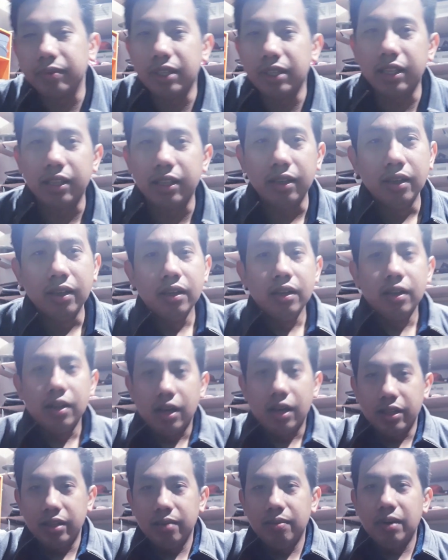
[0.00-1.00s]
yan
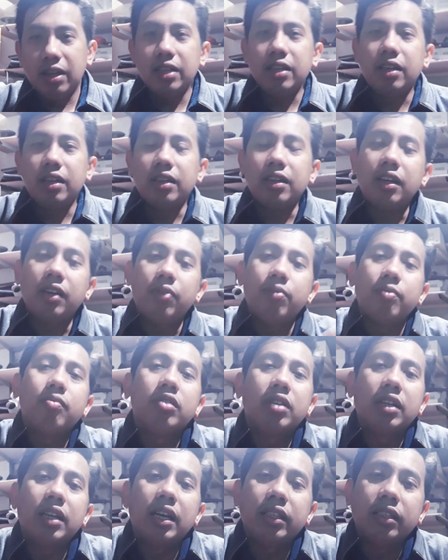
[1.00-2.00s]
ah, di bali ang gagawin
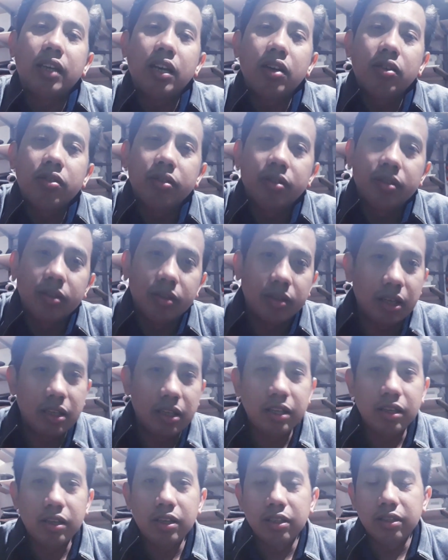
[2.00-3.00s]
muna natin ngayon
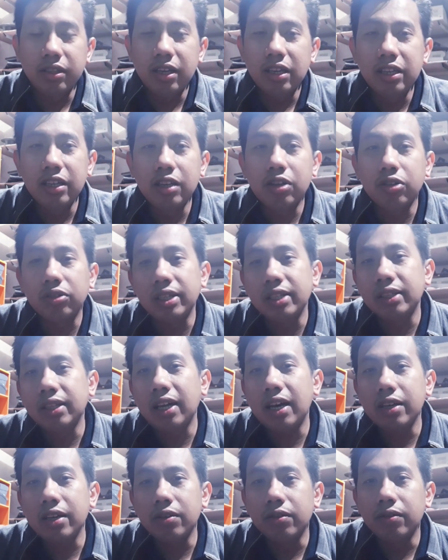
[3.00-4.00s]
daily, daily routine
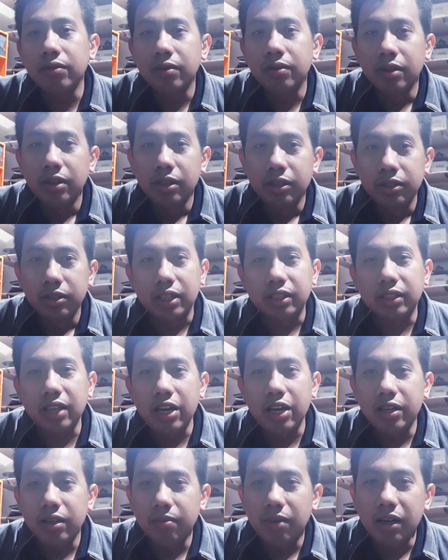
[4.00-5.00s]
tayo Check
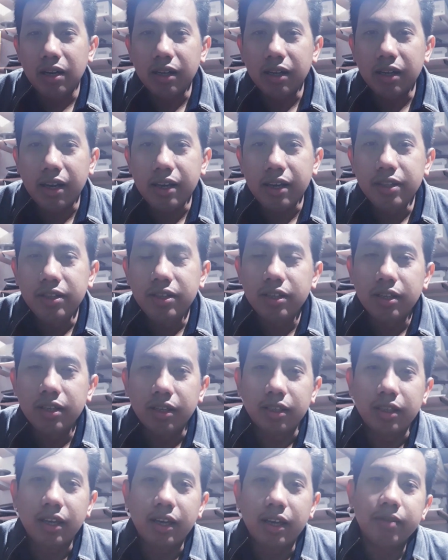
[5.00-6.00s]
tayo ng mga rides.
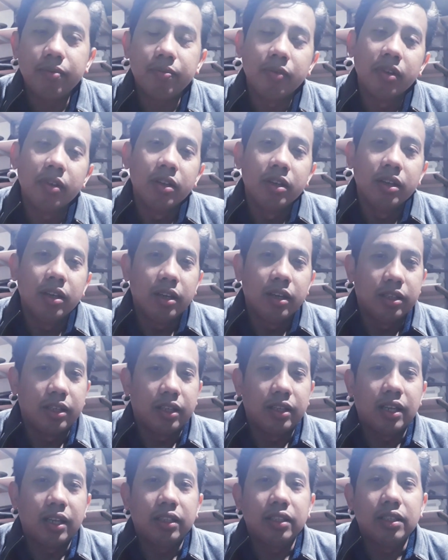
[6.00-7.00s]
Ayan.
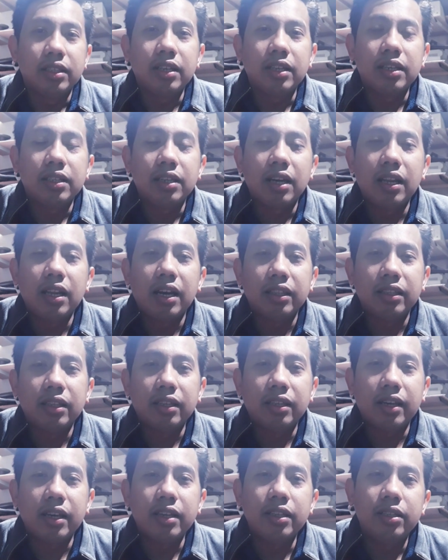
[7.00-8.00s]
Check natin isa-isa lahat
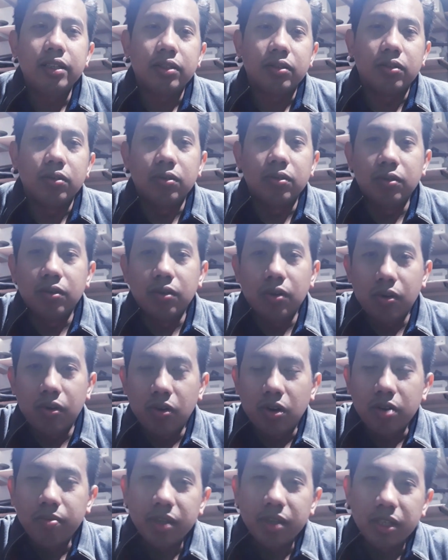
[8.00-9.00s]
ng rides kung
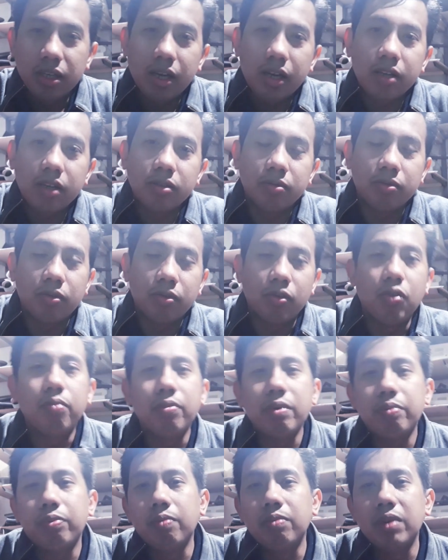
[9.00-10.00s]
okay ba siya o
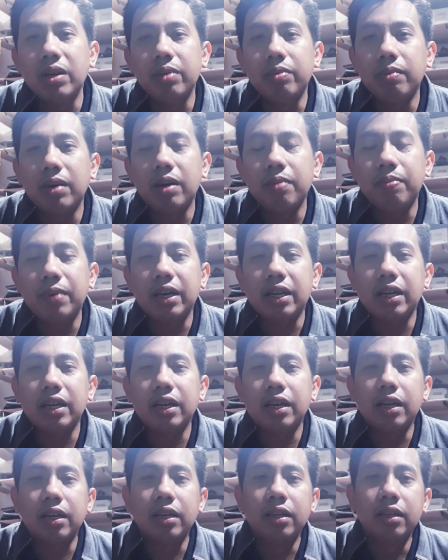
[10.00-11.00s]
may problema ba
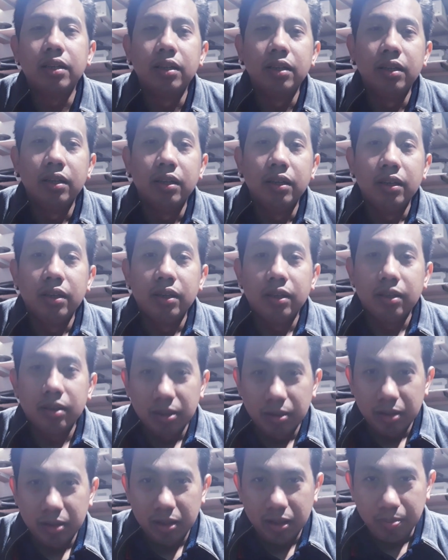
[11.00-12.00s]
para
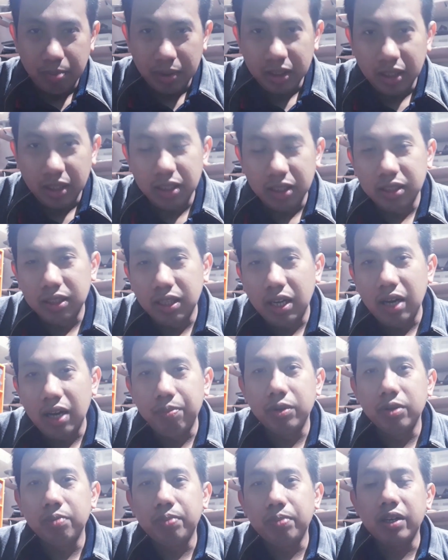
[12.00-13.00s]
sa pagdating sa
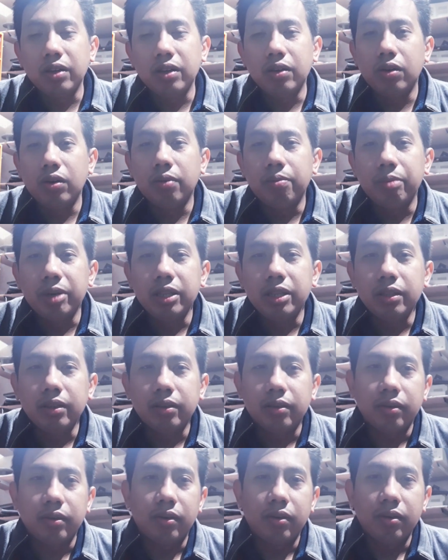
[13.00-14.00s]
hapon pag open
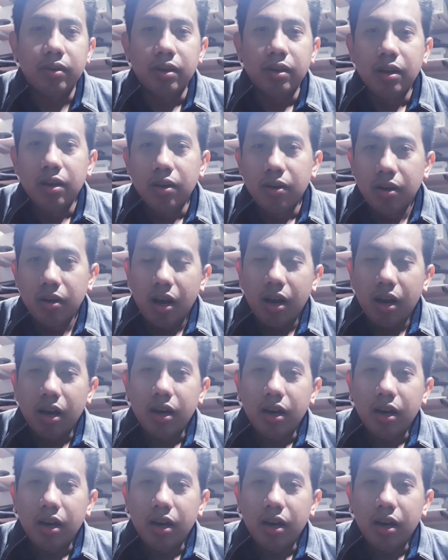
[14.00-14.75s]
ah